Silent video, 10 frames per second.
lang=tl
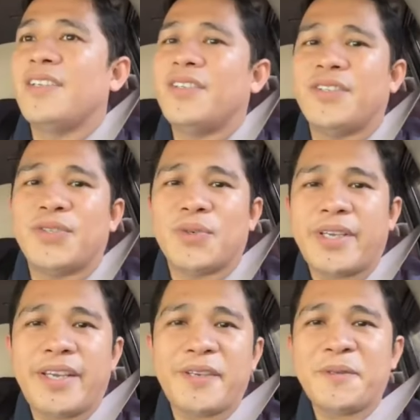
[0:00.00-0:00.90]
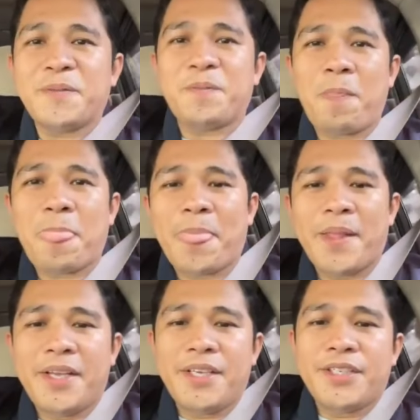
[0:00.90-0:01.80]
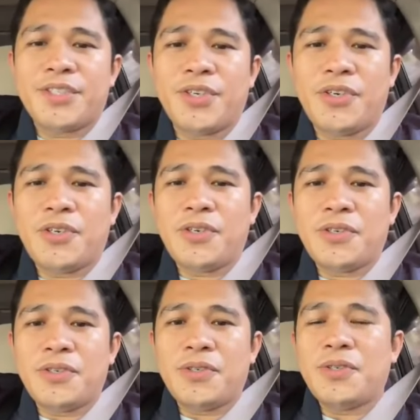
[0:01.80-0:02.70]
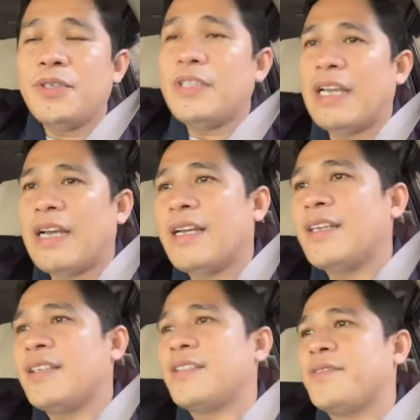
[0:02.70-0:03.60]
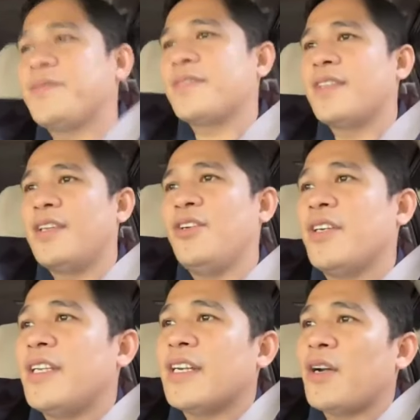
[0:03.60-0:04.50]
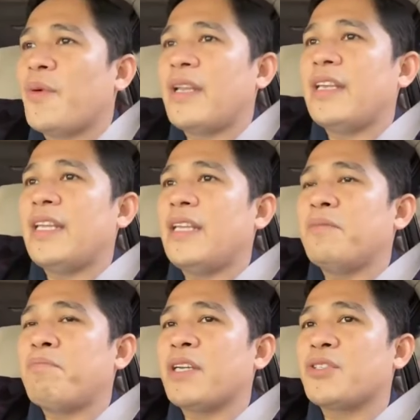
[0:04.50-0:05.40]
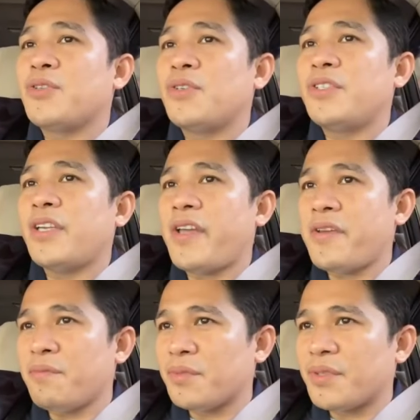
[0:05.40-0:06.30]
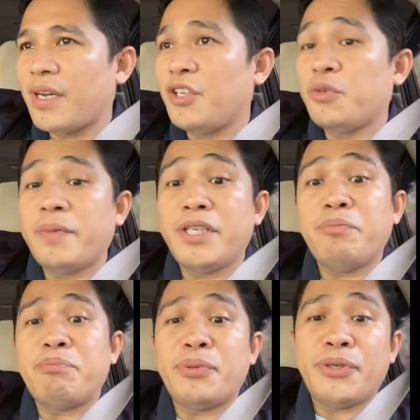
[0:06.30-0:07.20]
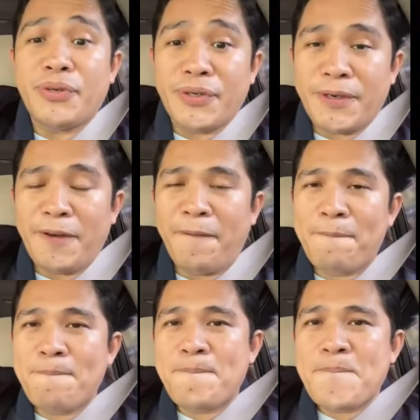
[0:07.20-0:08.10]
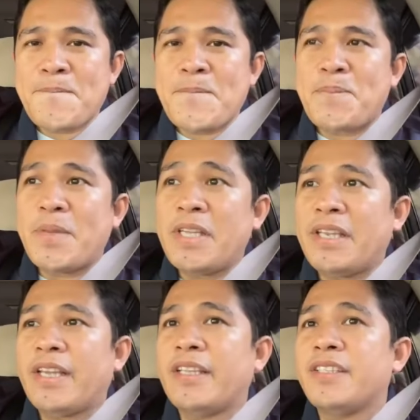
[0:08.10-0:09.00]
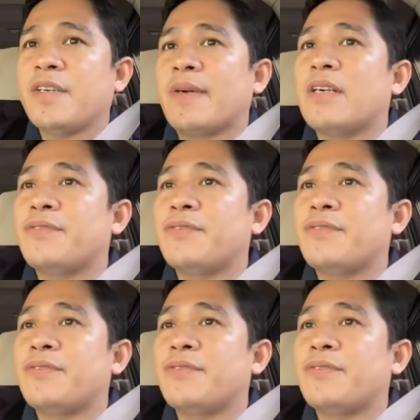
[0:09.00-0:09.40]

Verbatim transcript: ano, suki. So, una, yung ginagawa ni Pastor James, ad hominem po yun. Meaning, hindi